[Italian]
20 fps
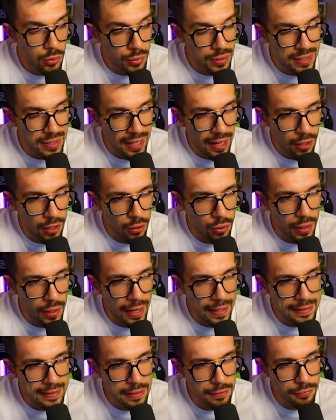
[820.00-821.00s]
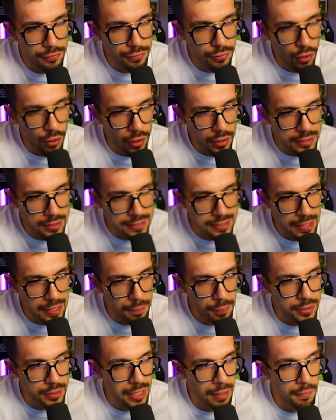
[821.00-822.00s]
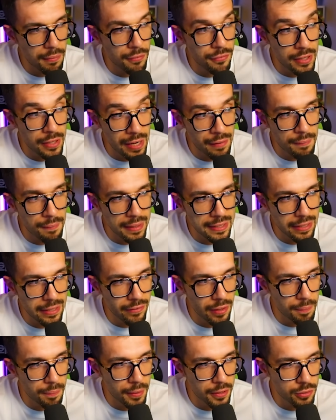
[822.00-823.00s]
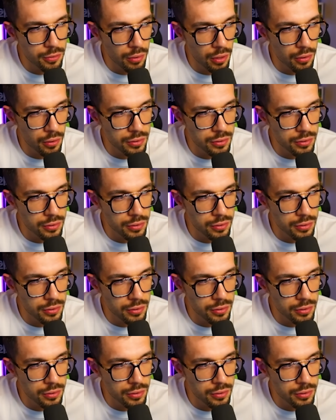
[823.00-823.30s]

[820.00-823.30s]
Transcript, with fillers: Quindi la Colette forse potrebbe finalmente aver perso la